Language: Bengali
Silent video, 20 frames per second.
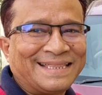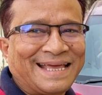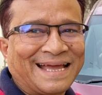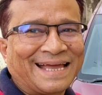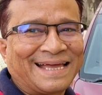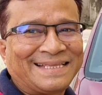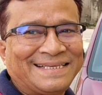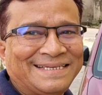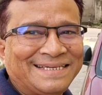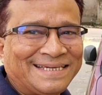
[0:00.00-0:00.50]

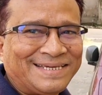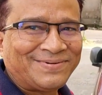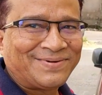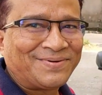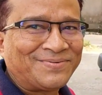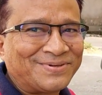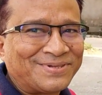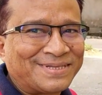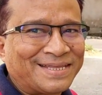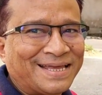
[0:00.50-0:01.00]
দেখাচ্ছি কী
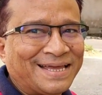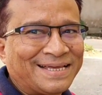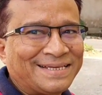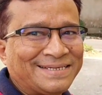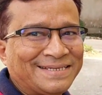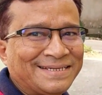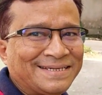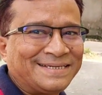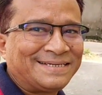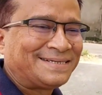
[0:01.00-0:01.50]
অবস্থায়
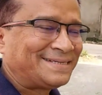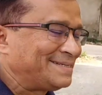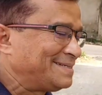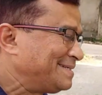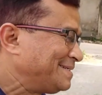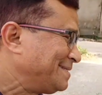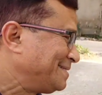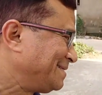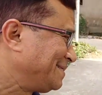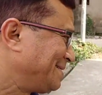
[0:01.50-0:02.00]
আছে
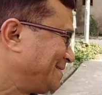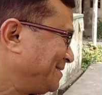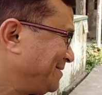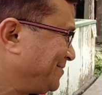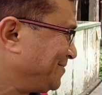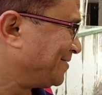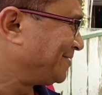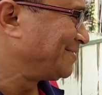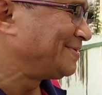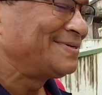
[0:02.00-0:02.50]

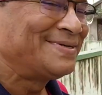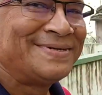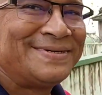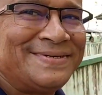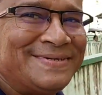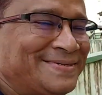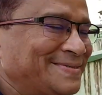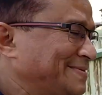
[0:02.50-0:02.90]
চলুন